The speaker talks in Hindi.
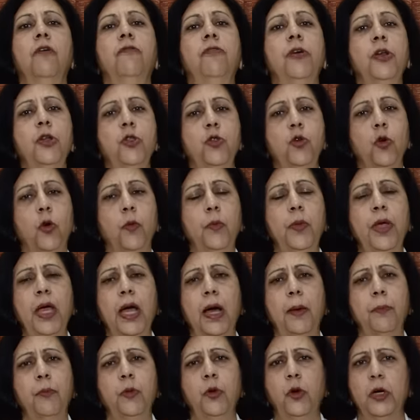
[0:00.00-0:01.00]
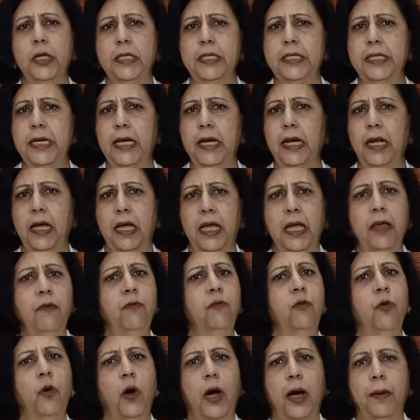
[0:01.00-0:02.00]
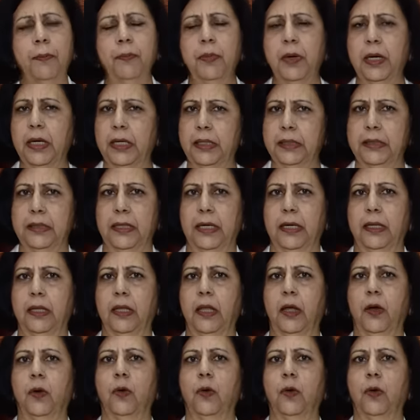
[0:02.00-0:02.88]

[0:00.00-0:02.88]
फिर जो भी आपको अच्छा लगे वो आप कर सकते